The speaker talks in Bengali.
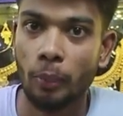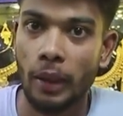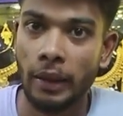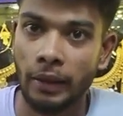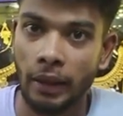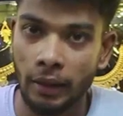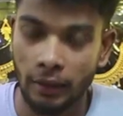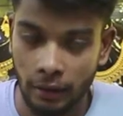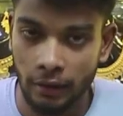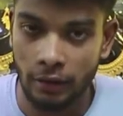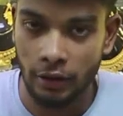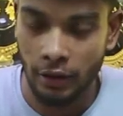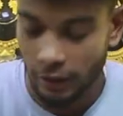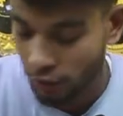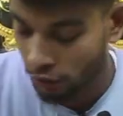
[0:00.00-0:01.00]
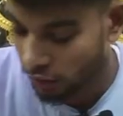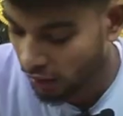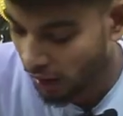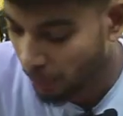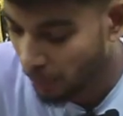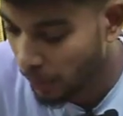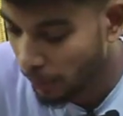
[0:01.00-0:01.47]
পাইকারি রেটে জি এটা হচ্ছে
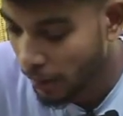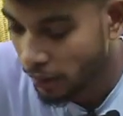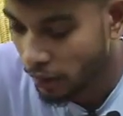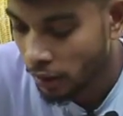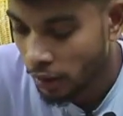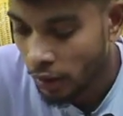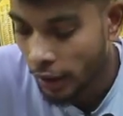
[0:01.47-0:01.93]
সাপ্লিমেন্ট